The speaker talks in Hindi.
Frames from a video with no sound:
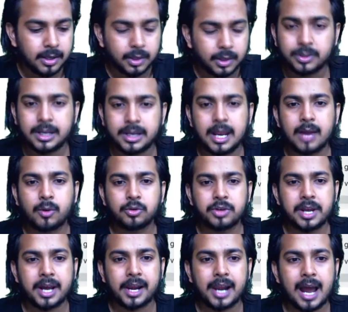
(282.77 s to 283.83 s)
तो उसके लिए कुछ
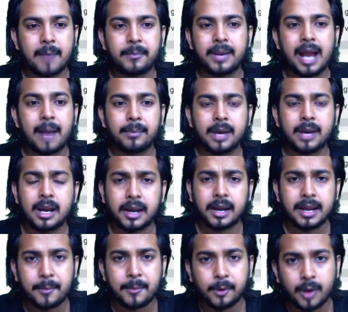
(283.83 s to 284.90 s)
नहीं करना आपने आपने
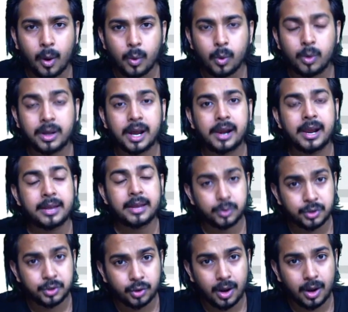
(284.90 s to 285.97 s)
लर्निंग ऐप को डाउनलोड करना है
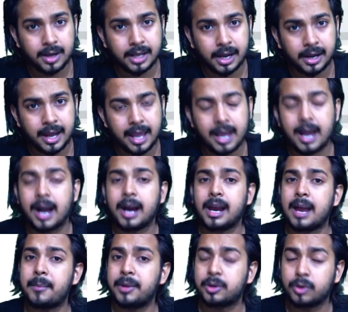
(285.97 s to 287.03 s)
इसको इंस्टॉल करना है
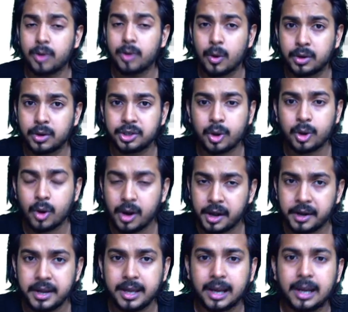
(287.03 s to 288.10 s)
अगर आपने इसको डाउनलोड इंस्टॉल
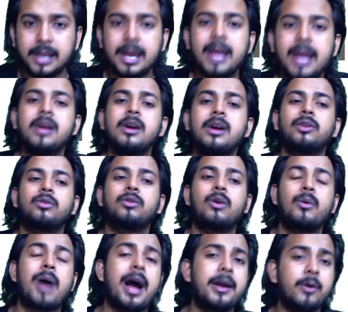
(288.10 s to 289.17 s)
ऑलरेडी कर लिया है
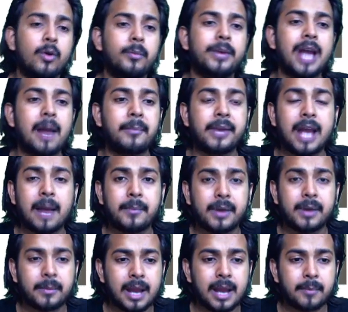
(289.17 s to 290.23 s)
तो आई होप कि आपने यहाँ पर
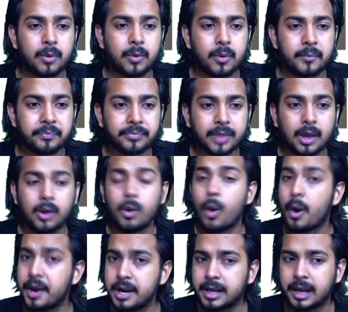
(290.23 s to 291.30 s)
अपने आप को
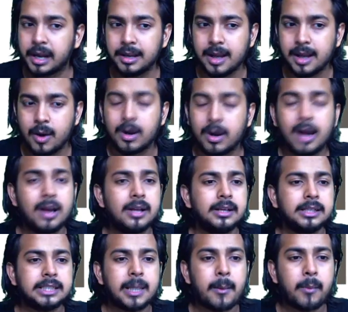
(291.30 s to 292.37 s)
लॉग इन कर लिया होगा
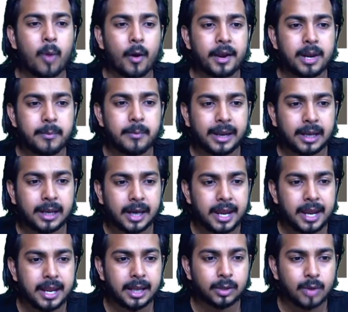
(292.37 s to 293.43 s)
जब आप लॉग इन पे
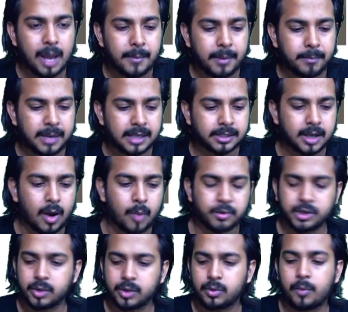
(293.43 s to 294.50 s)
करेंगे तो यहाँ पर प्लस का
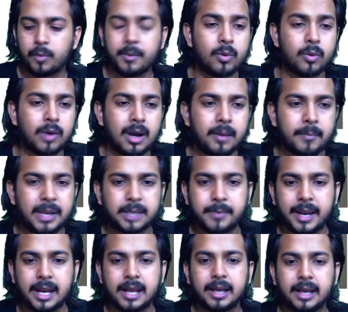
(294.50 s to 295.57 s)
ऑप्शन ओपन होगा प्लस
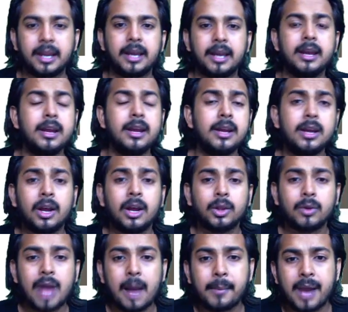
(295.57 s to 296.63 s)
पे क्लिक करेंगे
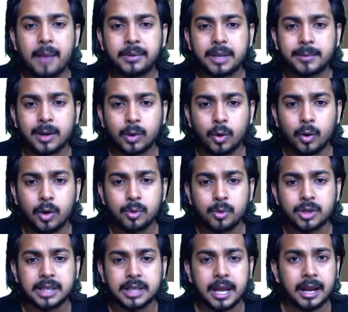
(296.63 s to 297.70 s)
तो यहाँ पर आपसे आपका गोल
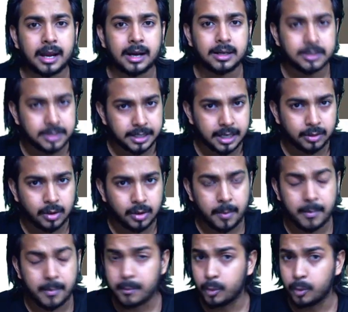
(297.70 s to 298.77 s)
पूछा जाएगा ठीक है तो आप
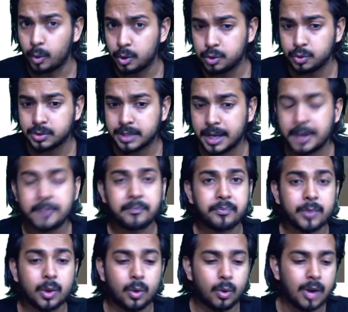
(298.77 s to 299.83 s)
अपना गोल चूज़ करें
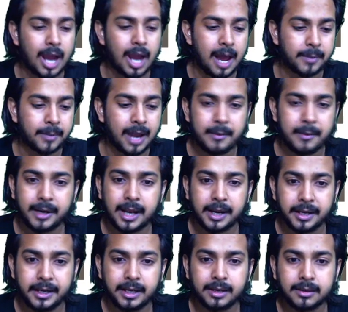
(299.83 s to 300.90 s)
गोल आपका है बेटा
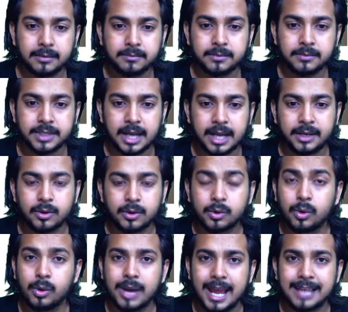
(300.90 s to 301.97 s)
नीट सेलेक्ट योर
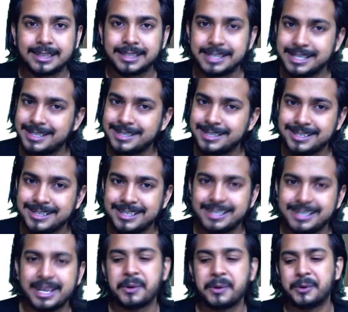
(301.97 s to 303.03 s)
गोल एज नीट
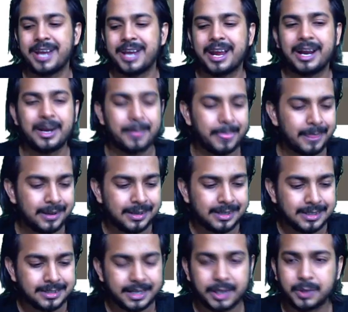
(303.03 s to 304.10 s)
ठीक है हो जाएगा
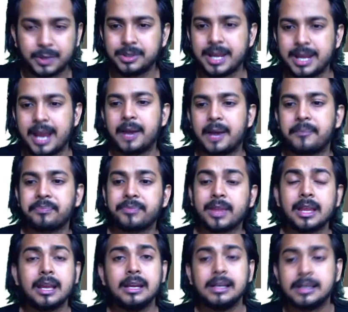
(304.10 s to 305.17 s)
चलिए तो हो जाएगा
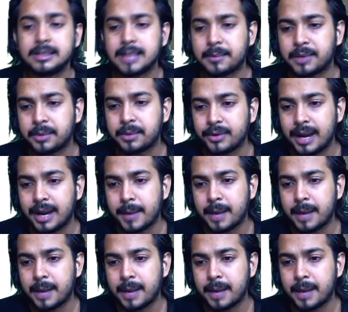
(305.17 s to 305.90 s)
सब्सक्रिप्शन वाले